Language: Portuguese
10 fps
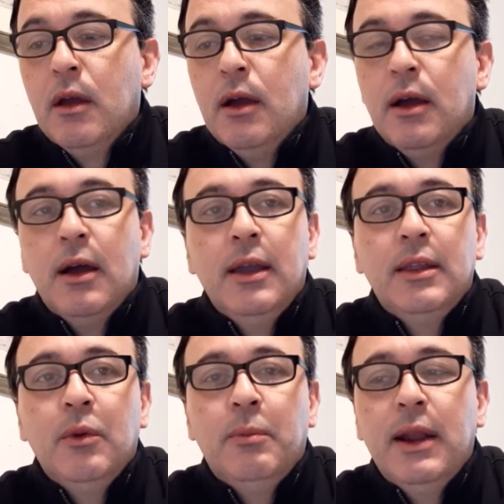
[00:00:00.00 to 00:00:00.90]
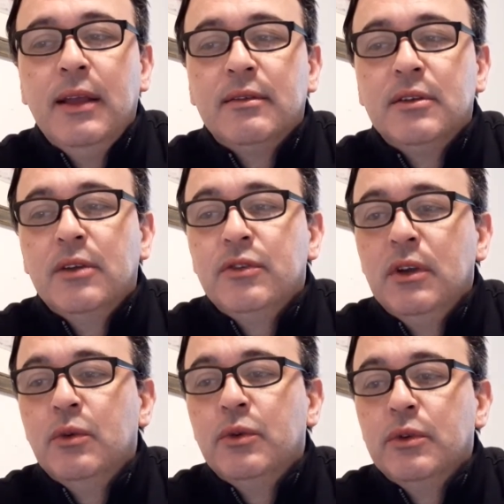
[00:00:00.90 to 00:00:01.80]
Aí tem um parênteses já no
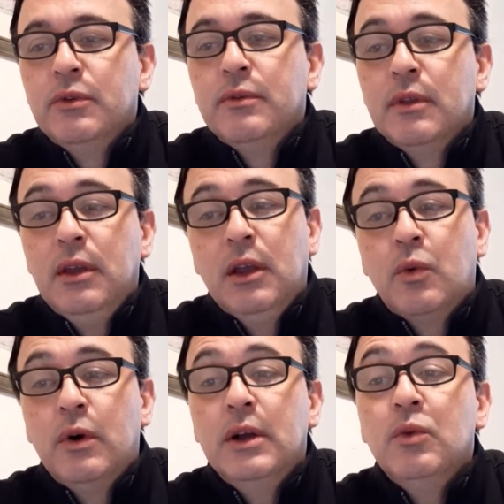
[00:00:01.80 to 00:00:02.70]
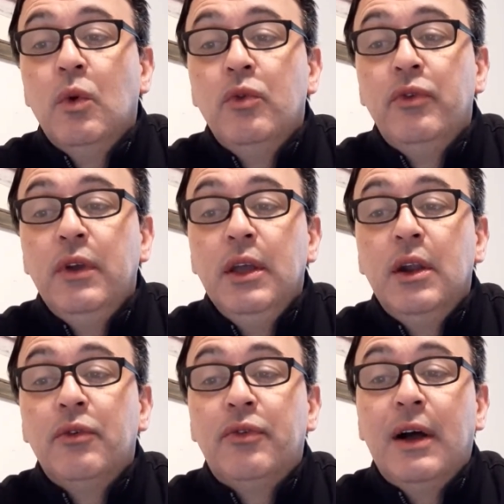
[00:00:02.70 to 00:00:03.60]
segundo. E quando
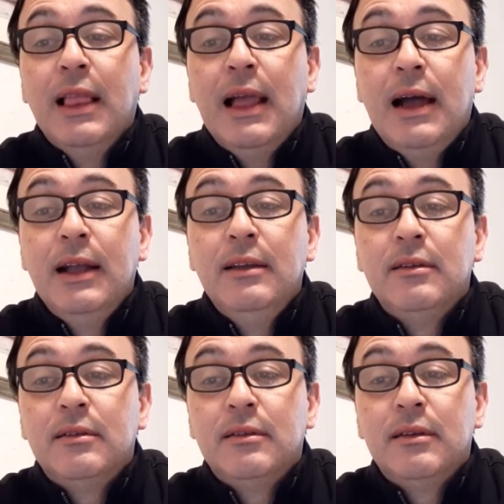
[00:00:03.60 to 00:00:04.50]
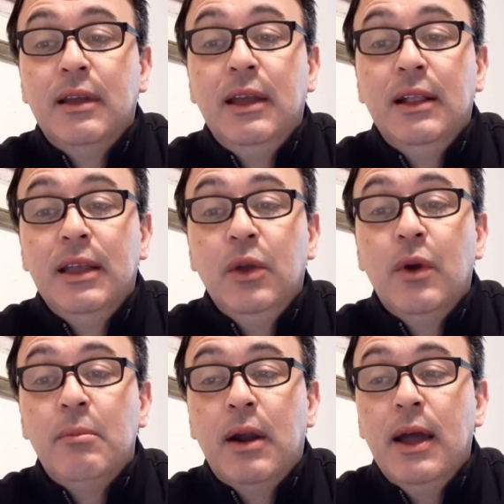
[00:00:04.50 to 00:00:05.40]
ouviram falar-lhes em língua
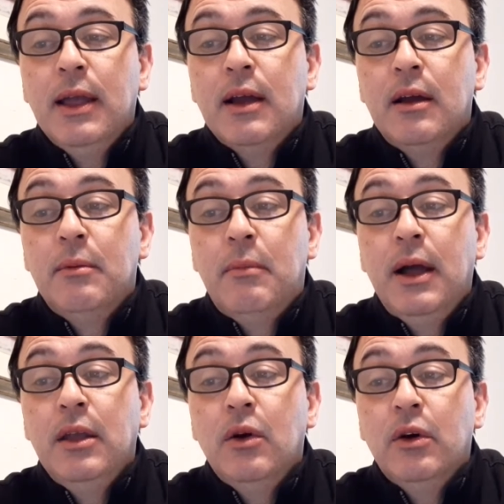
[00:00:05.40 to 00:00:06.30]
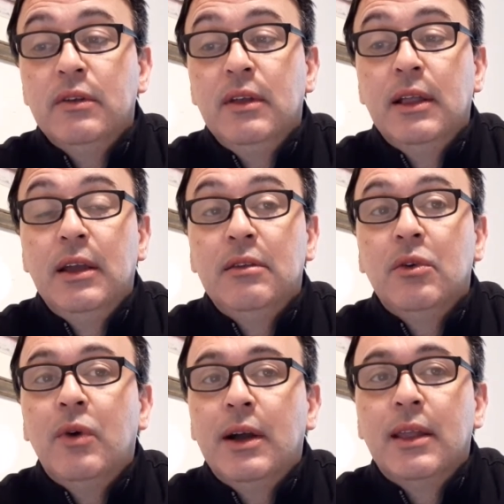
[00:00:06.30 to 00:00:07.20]
hebraica, maior silêncio
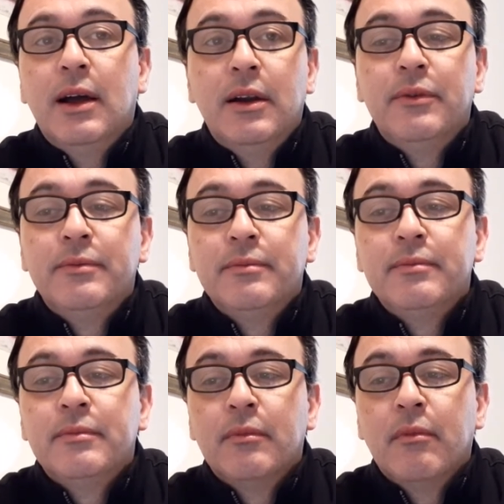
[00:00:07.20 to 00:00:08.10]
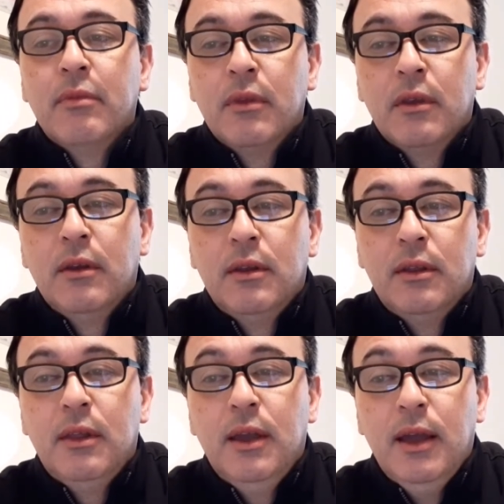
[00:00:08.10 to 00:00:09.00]
guardaram.
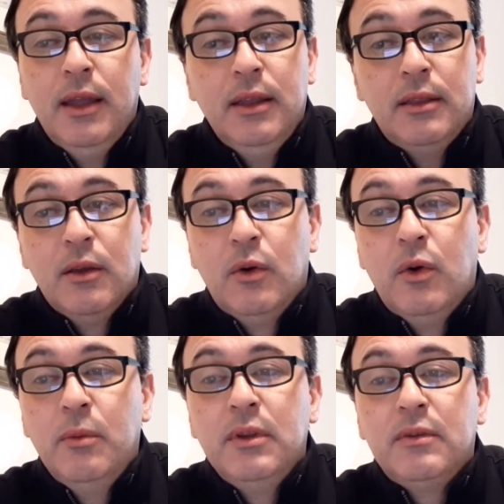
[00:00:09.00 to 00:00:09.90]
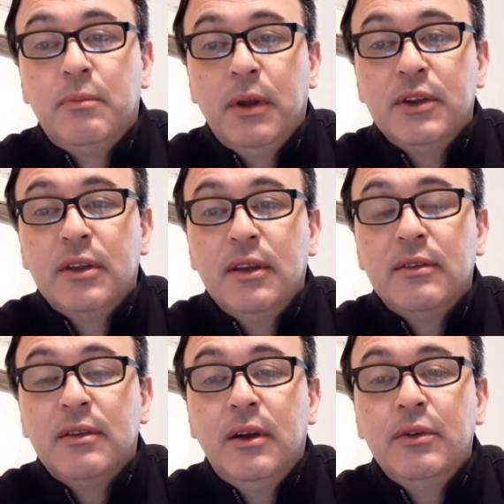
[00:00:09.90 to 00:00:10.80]
Né? Aí, homens, preste
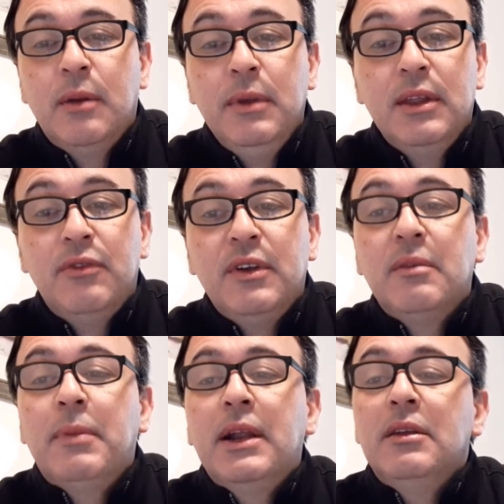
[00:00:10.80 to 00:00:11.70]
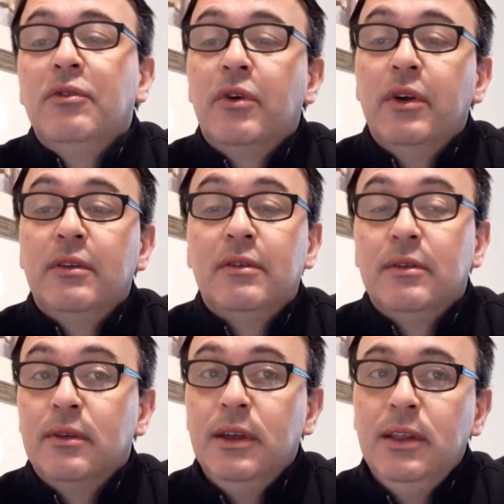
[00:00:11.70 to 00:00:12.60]
atenção na minha defesa perante vós.
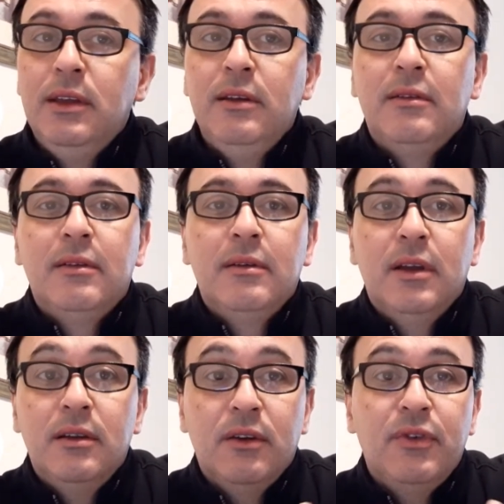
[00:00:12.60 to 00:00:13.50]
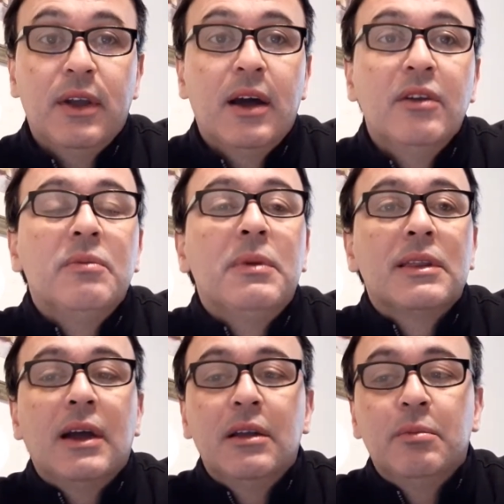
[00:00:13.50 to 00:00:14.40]
E disse, eles já ficaram
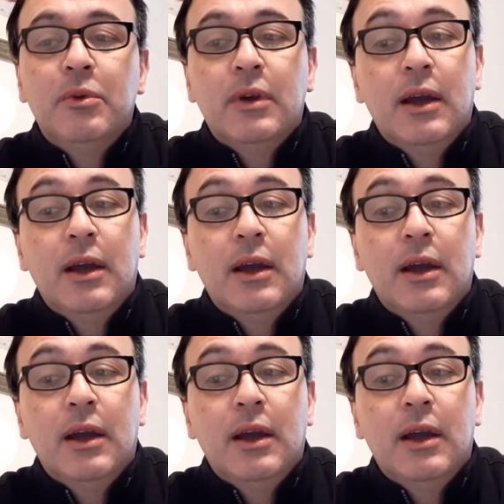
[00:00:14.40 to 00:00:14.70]
espantados por